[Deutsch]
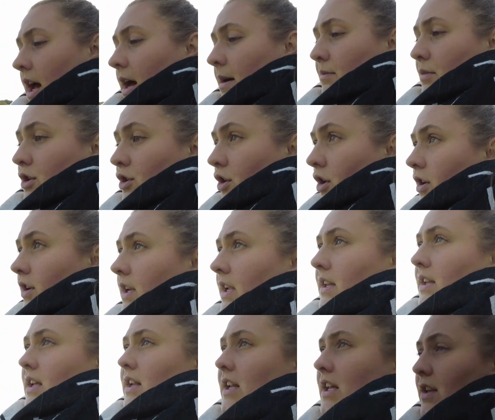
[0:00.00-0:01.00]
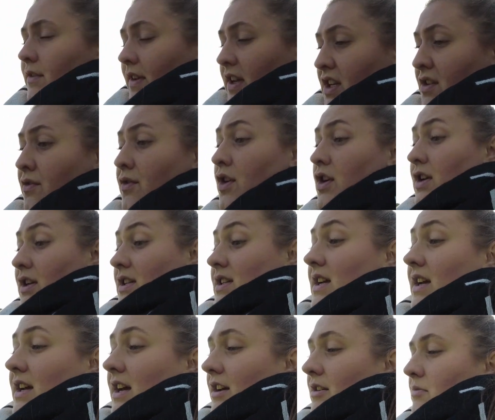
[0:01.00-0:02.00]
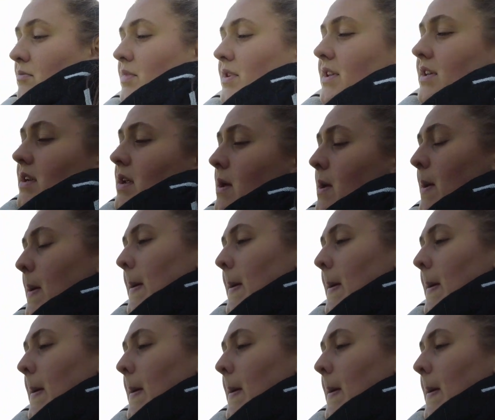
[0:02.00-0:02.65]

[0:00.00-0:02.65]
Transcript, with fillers: Habe einen Knochen hingelegt, wenn ich wirklich gegangen bin.